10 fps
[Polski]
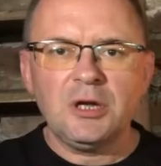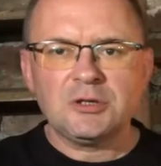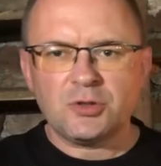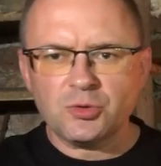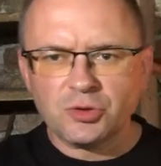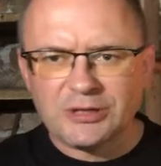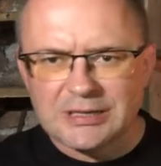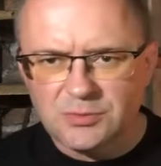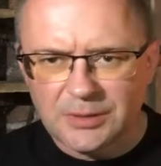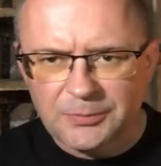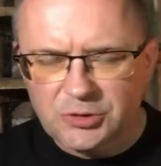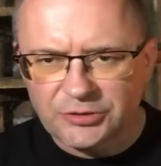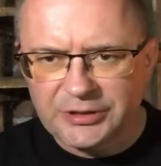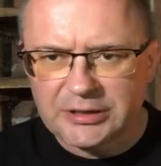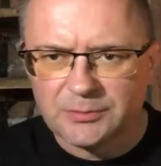co już od razu na
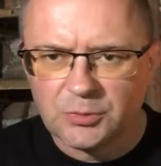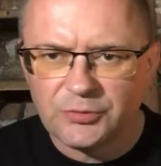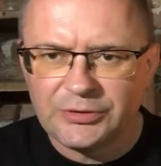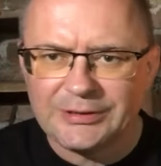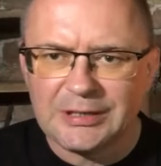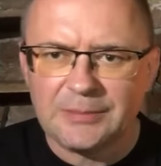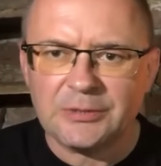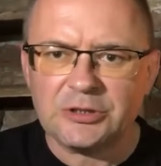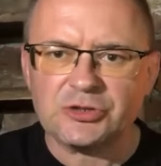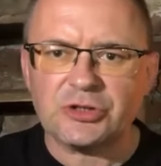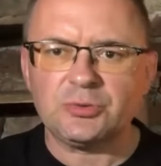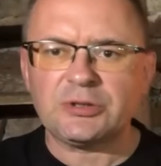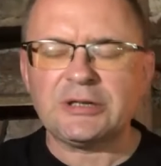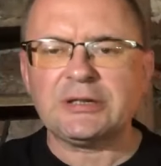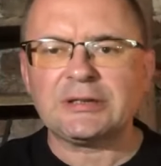początek mówi nam, że
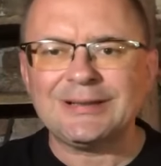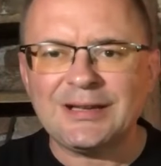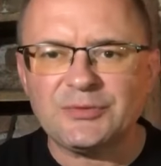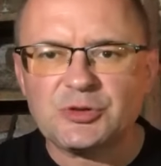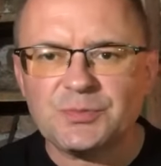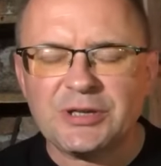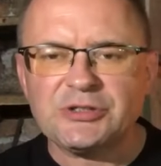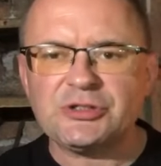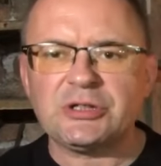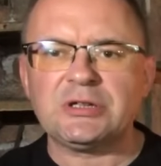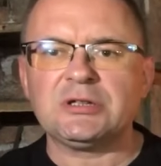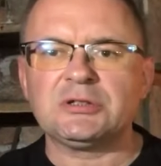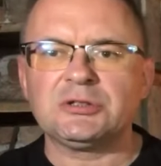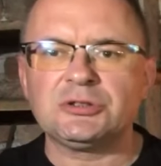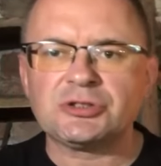tutaj ten klawisz będzie
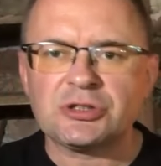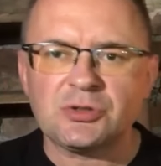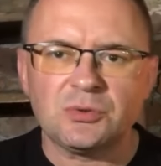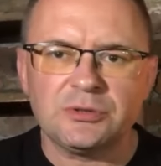y, rzeczą